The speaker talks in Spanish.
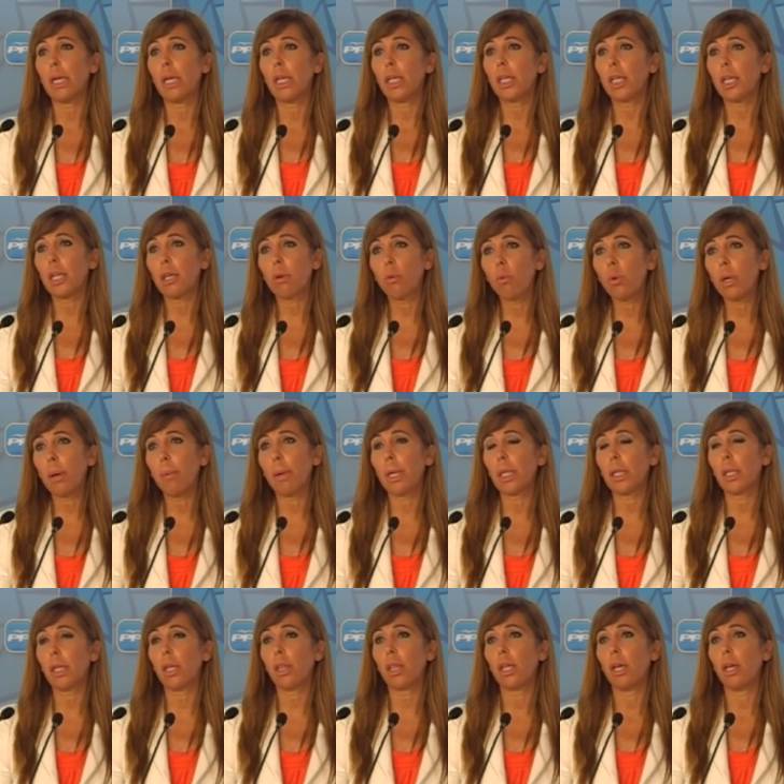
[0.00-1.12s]
ni ninguna
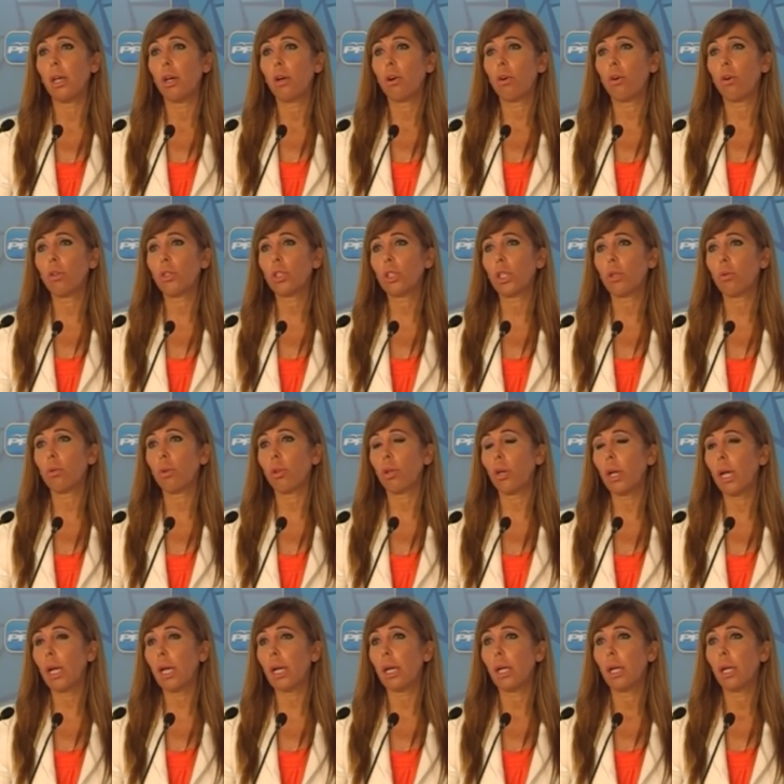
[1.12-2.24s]
validez
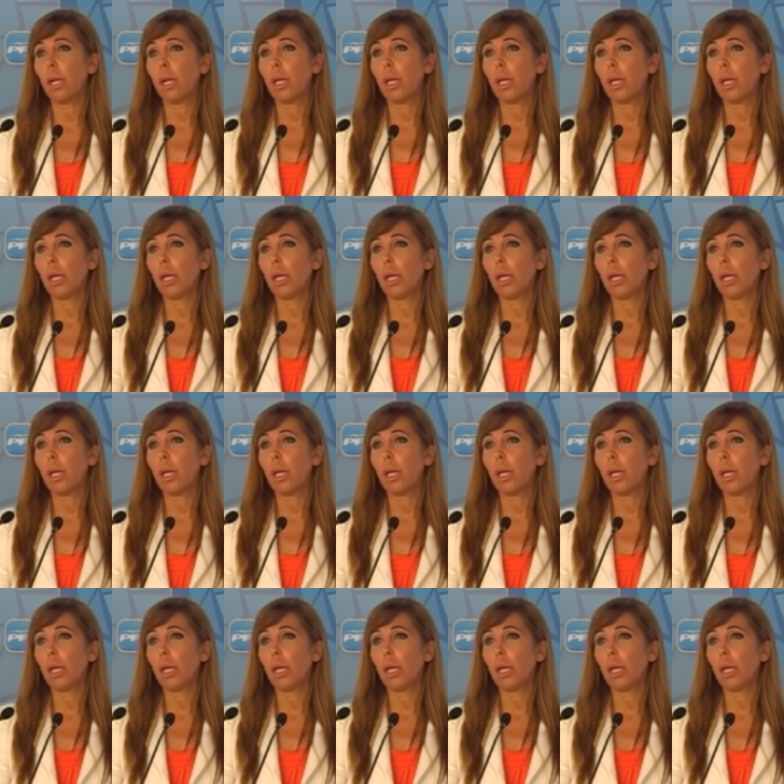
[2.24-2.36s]
constitucional.